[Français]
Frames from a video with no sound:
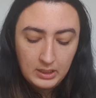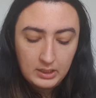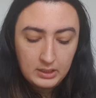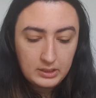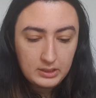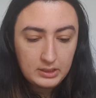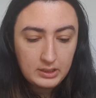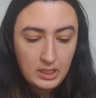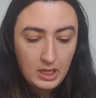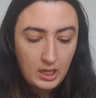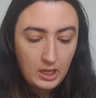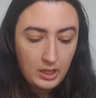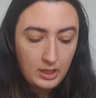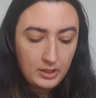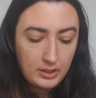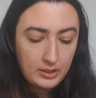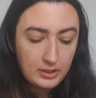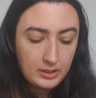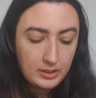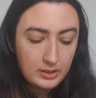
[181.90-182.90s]
Il y a
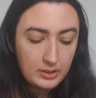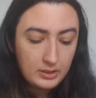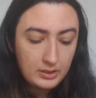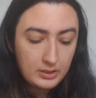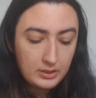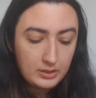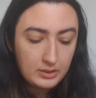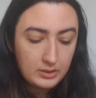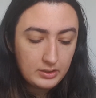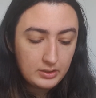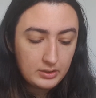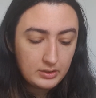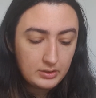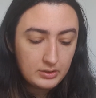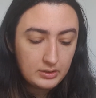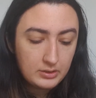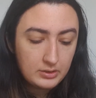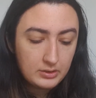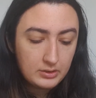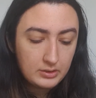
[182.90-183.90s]

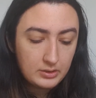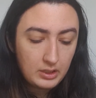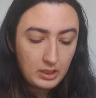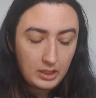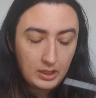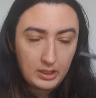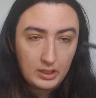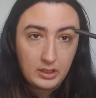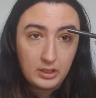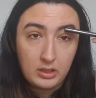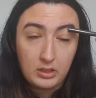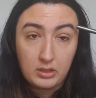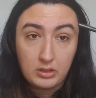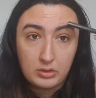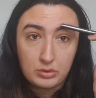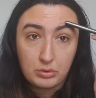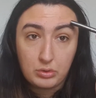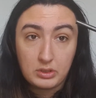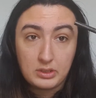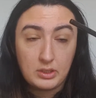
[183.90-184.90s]
euh, un...
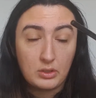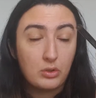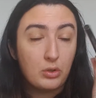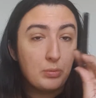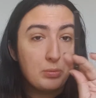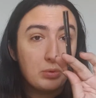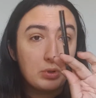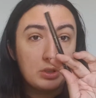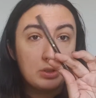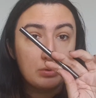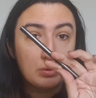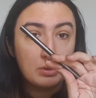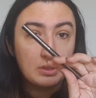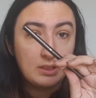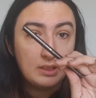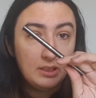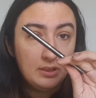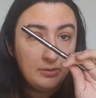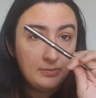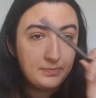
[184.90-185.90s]
Je crois que c'est encore pour les
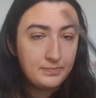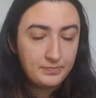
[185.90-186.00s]
sourcils.